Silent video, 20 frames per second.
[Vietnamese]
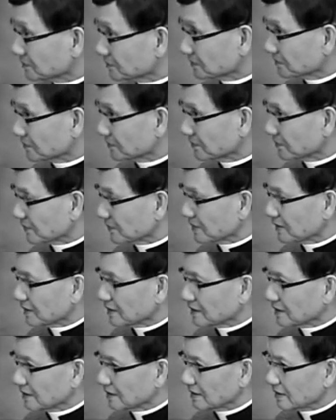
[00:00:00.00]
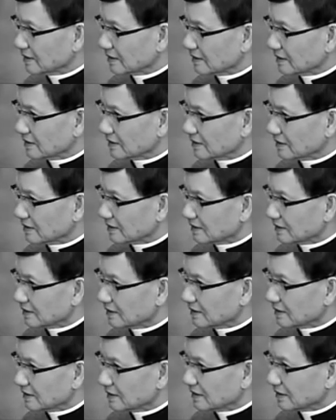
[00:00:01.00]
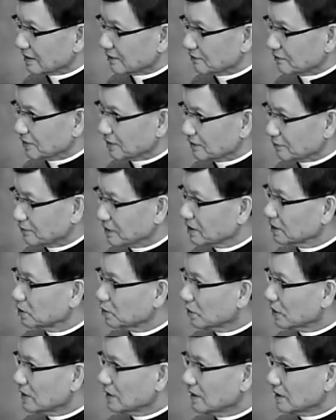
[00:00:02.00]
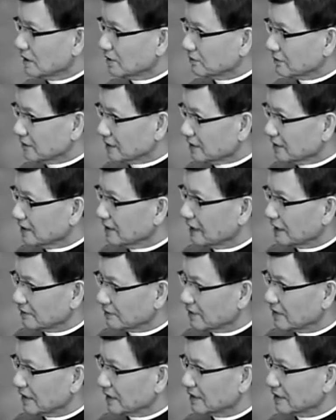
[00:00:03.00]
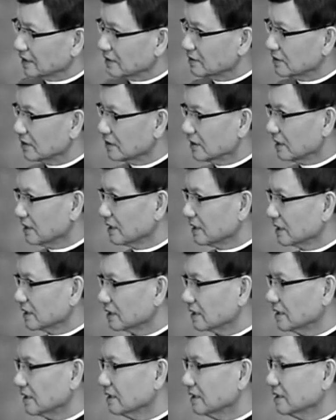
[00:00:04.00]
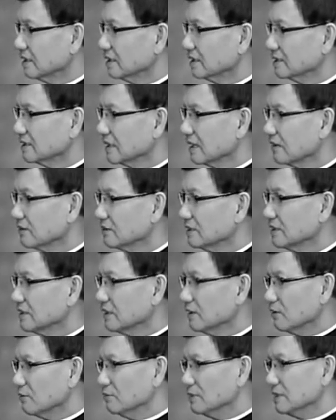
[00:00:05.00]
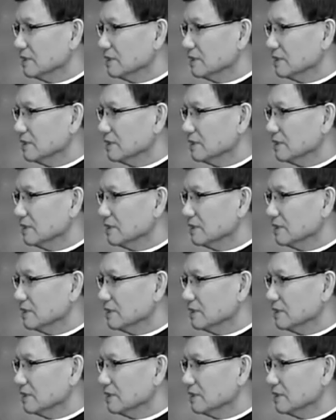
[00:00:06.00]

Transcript: Ừ. Thì là vì bất tuân là vì thế này thế này này cho nên là theo cái kiểu